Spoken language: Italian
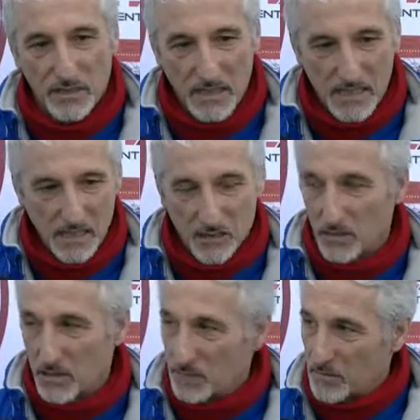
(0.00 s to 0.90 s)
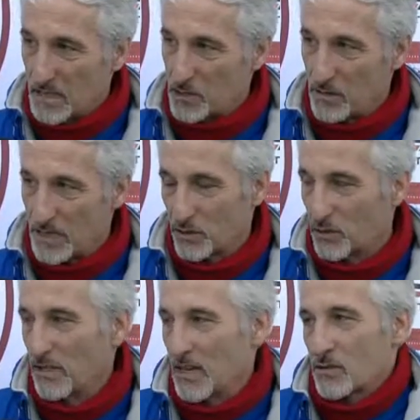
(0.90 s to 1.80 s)
del secondo tempo della squadra
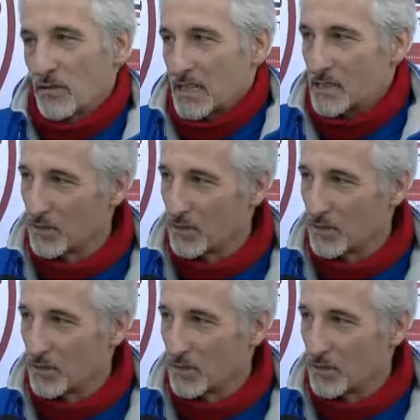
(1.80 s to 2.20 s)
dove la squadra